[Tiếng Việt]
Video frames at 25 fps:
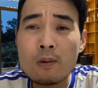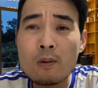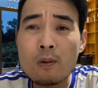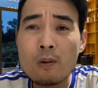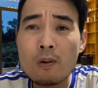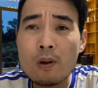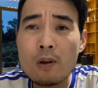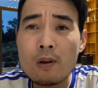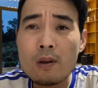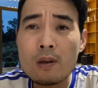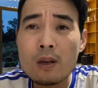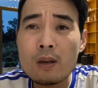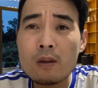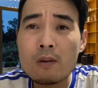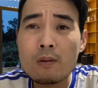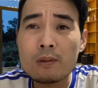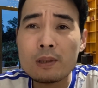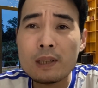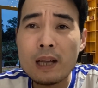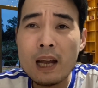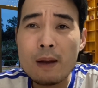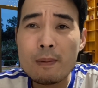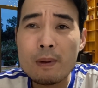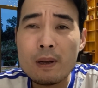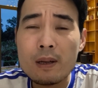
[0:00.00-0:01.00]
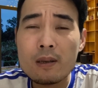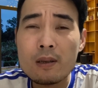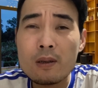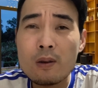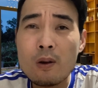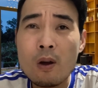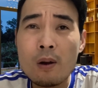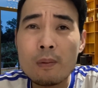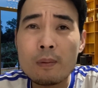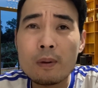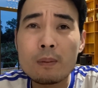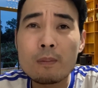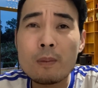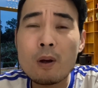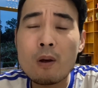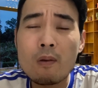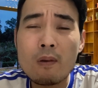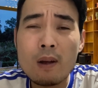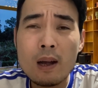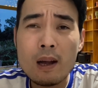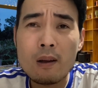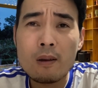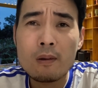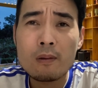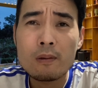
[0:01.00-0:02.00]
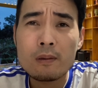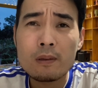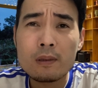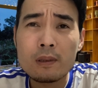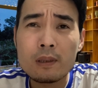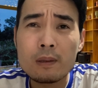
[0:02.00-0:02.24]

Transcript: cụ nó không sai mà cứ ngọt rồi bâu vào